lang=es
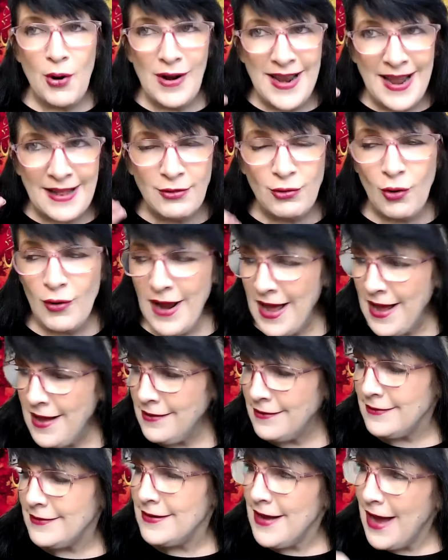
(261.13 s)
pero en la
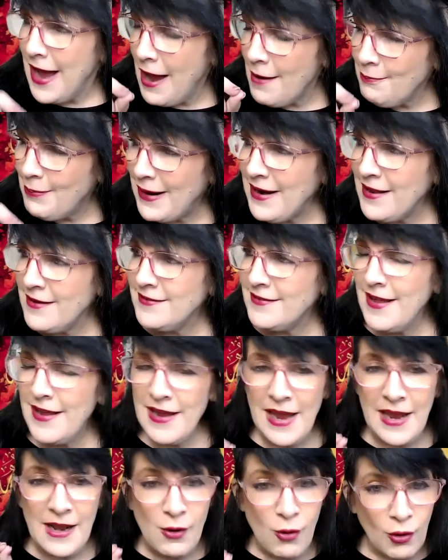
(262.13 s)
Torá
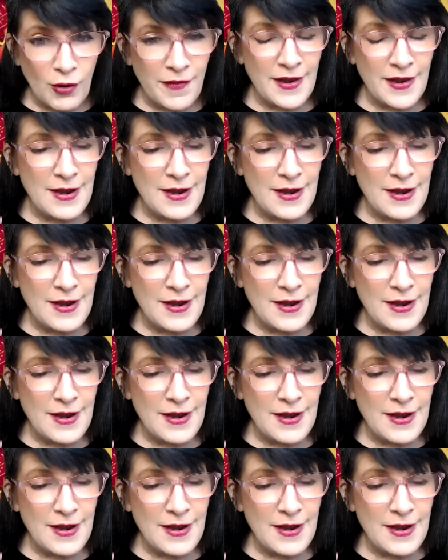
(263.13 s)
aparece el